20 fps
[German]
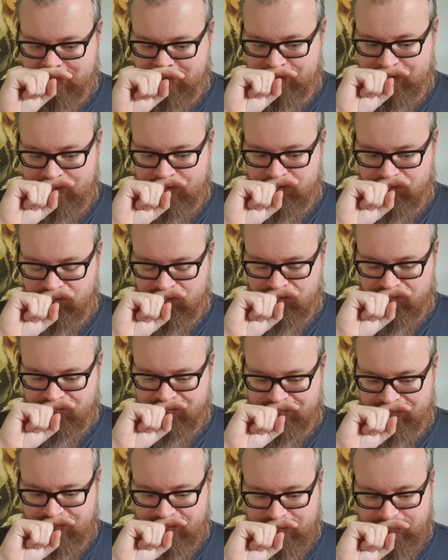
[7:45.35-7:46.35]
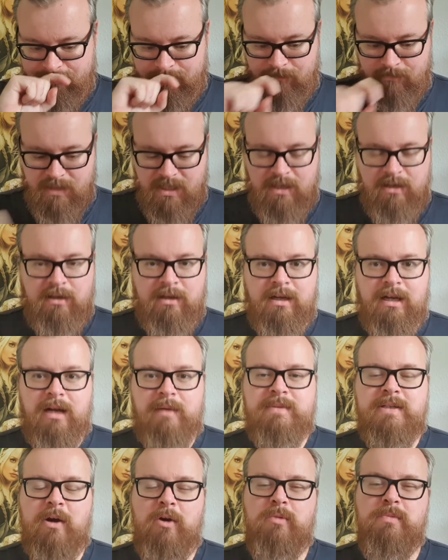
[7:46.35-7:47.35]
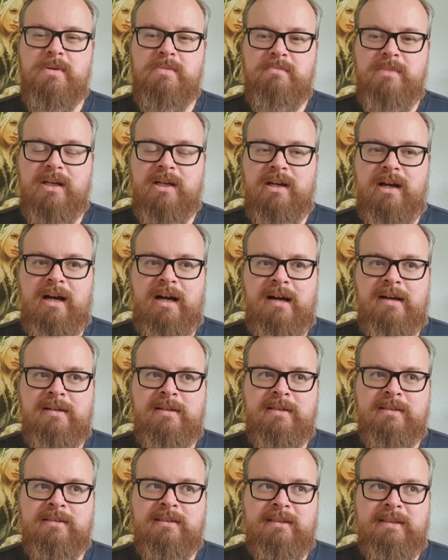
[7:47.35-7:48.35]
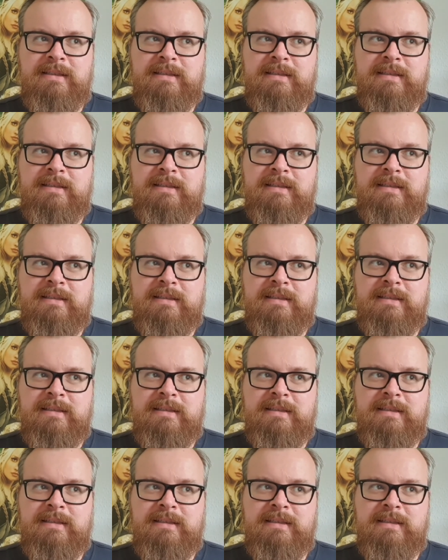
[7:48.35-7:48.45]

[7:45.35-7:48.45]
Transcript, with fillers: hm, habe ich auch mit mir gehadert.